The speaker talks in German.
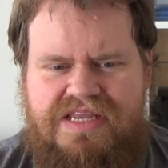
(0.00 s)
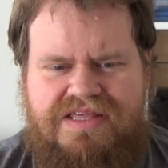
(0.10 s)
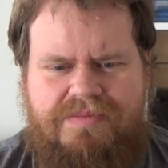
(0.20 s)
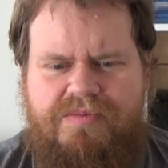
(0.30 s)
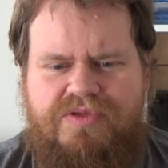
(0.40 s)

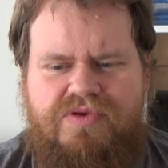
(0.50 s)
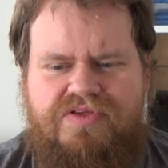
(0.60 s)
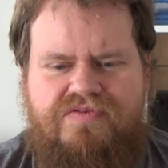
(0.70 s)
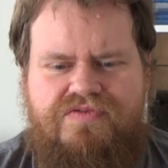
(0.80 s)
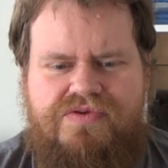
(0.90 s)
Ich habe immer so
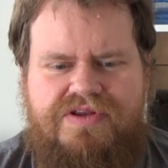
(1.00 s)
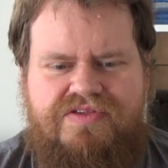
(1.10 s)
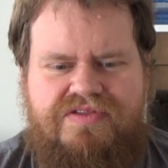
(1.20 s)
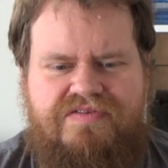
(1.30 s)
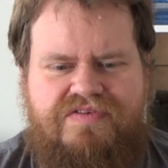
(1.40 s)
das Gefühl,
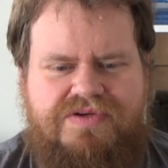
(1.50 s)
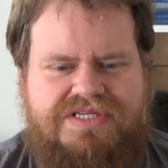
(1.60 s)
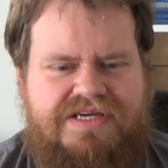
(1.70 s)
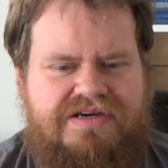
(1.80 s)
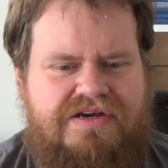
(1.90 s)
diese
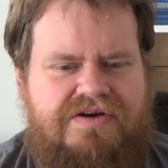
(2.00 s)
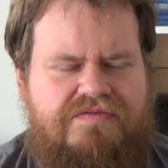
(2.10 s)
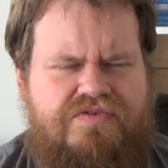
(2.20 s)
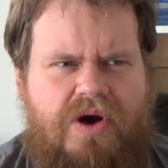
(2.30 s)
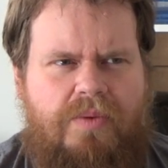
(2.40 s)
TV-Serie
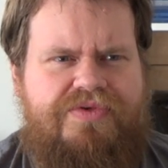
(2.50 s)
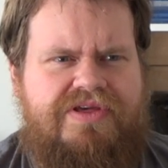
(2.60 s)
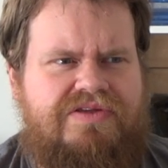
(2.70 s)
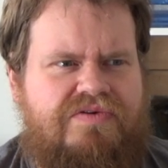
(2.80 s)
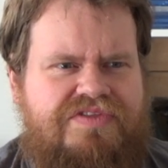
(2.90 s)
wurde
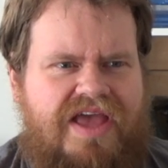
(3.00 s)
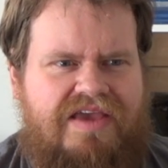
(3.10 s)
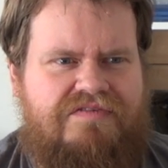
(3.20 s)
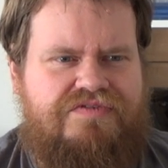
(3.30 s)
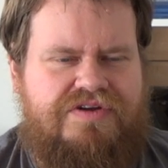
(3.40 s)
hauptsächlich auf
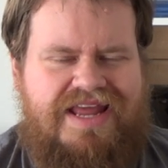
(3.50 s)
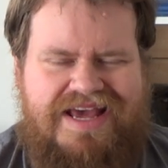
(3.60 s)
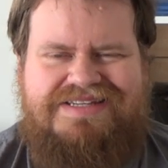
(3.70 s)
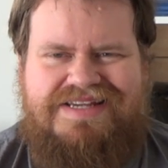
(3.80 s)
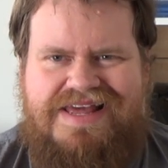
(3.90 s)
Drängen von
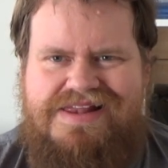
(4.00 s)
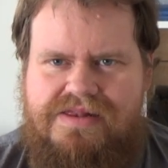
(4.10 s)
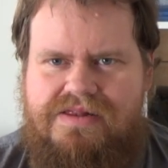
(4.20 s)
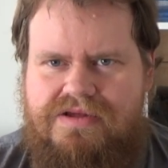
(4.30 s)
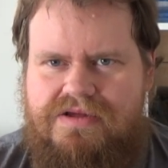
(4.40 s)

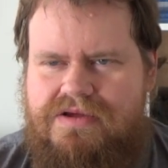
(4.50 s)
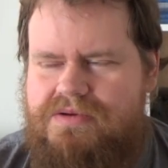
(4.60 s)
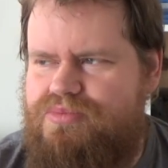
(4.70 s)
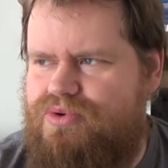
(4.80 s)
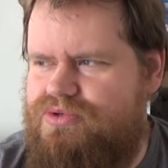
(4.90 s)
RTL
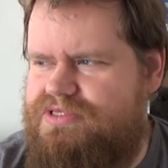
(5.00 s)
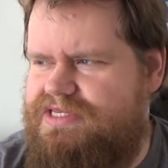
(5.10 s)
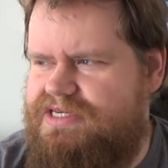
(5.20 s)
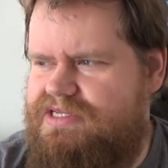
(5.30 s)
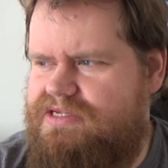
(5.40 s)

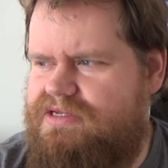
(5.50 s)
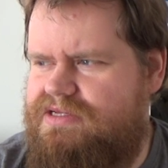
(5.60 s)
produziert.